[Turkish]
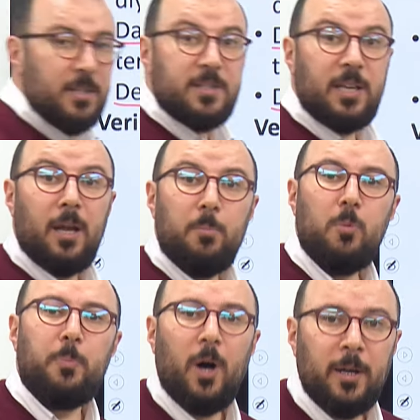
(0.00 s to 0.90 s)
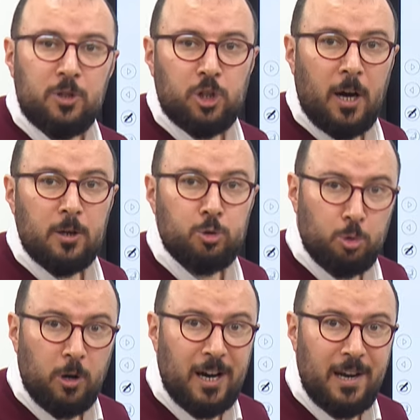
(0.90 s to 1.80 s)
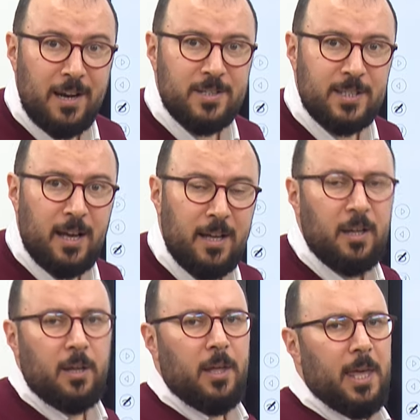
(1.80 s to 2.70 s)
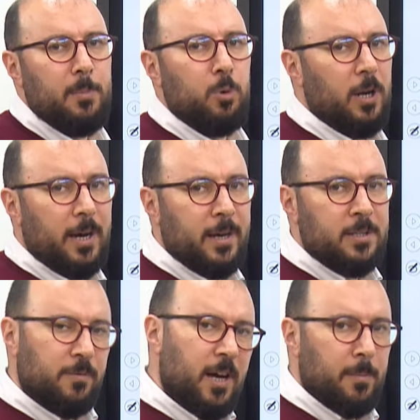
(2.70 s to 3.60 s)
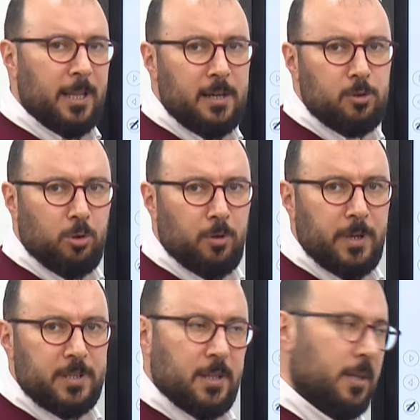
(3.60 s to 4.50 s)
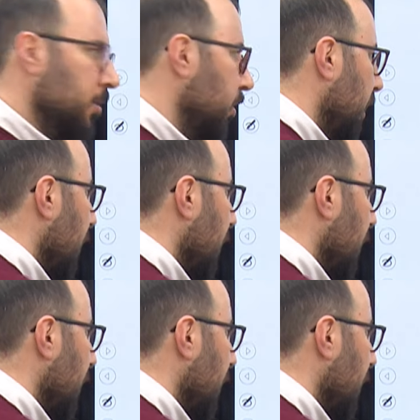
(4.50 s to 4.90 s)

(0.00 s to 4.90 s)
Sana bu padişahı sorarlarsa Ebul Hayrat'ı vermeden sormazlar.